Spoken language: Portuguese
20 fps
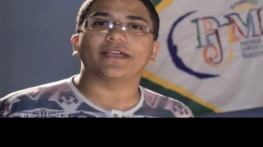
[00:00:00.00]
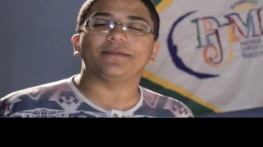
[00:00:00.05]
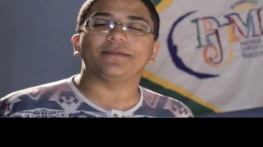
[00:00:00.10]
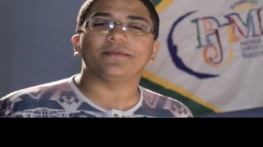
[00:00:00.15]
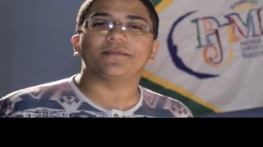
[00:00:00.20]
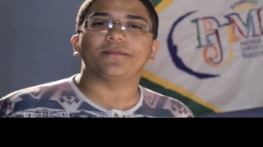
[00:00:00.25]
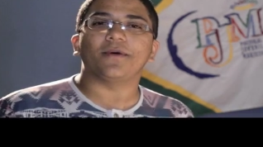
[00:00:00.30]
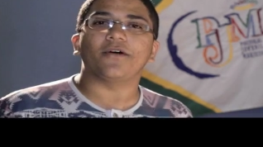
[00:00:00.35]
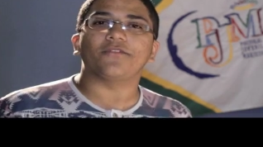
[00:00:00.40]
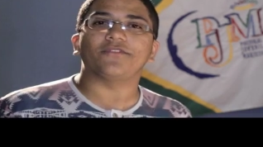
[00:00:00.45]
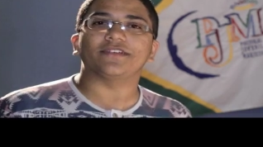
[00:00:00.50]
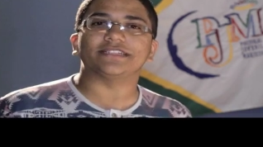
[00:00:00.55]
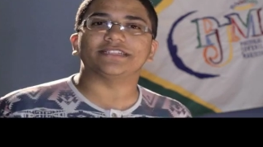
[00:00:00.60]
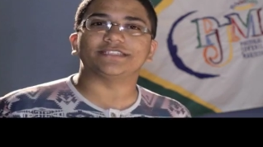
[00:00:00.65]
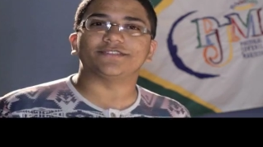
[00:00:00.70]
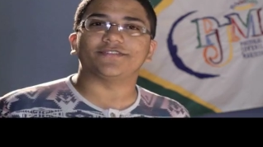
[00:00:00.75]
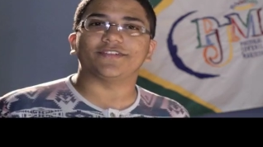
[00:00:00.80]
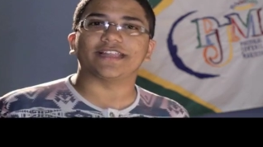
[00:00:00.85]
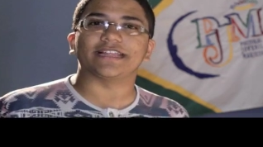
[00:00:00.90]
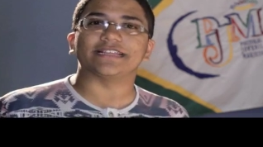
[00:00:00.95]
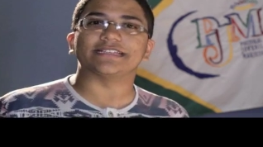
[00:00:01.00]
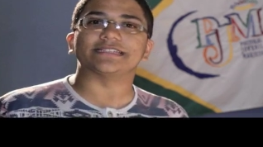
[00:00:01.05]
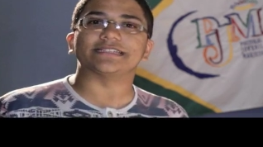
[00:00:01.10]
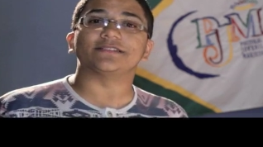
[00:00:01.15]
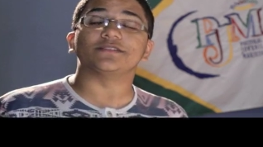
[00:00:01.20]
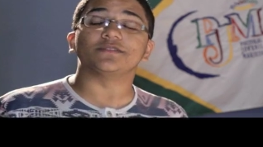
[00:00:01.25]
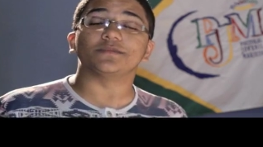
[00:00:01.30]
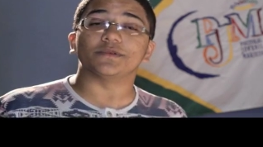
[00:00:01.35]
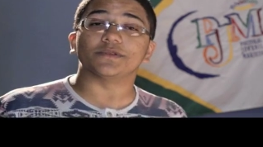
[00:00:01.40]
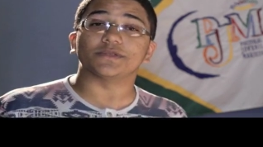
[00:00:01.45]
O que me move a fazer diferença
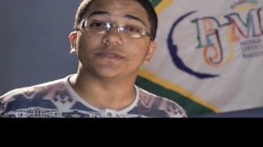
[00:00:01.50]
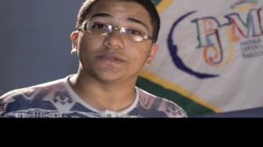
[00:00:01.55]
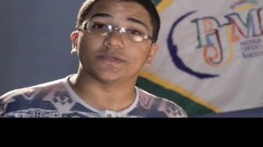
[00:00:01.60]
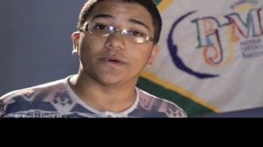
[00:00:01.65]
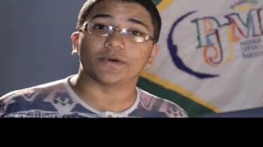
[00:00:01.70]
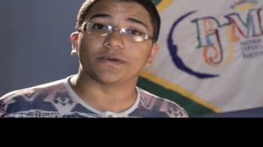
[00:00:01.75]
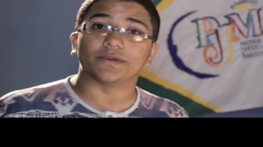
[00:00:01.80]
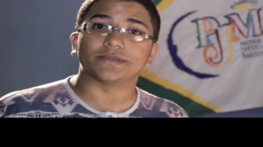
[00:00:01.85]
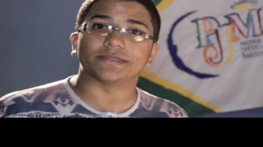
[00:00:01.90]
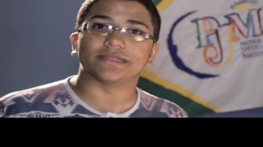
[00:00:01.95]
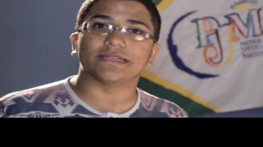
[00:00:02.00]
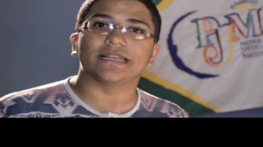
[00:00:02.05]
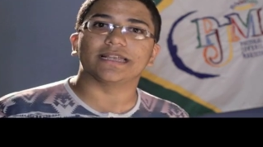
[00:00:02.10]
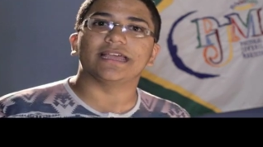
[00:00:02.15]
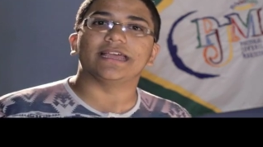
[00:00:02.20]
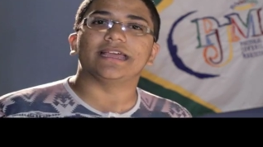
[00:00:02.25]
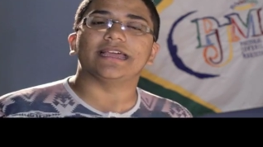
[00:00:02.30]
são os meus sonhos.